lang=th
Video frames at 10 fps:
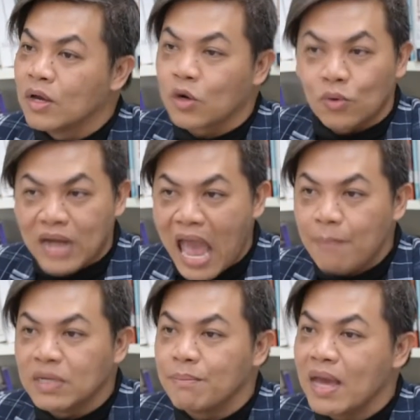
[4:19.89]
โรงแร
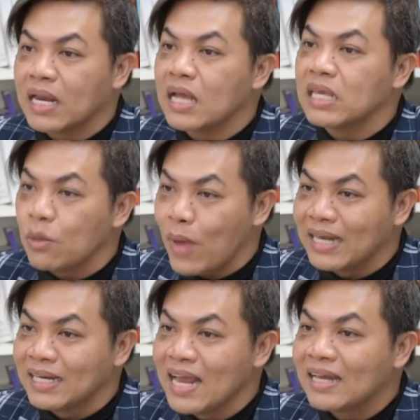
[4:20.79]
มหรือแม้กระทั่งอีเว
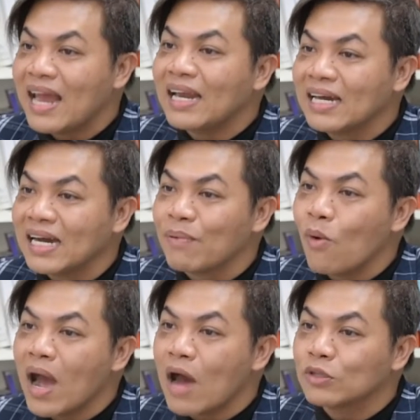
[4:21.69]
นต์ได้เลย เพ
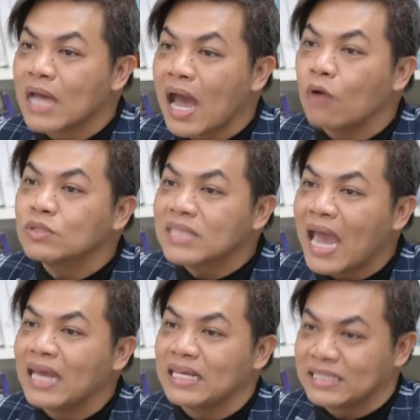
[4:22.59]
ราะว่าเขาจะเข้าใจ
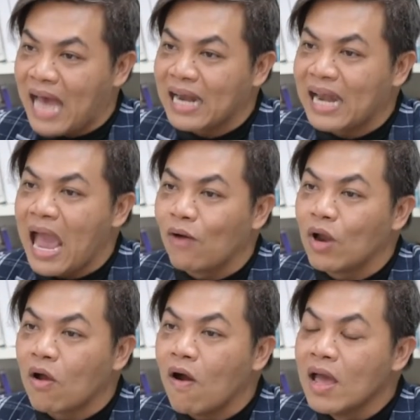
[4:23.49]
ในศาสตร์แล้ว
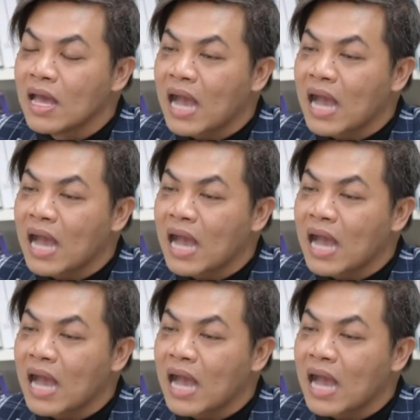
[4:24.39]
แล้วก็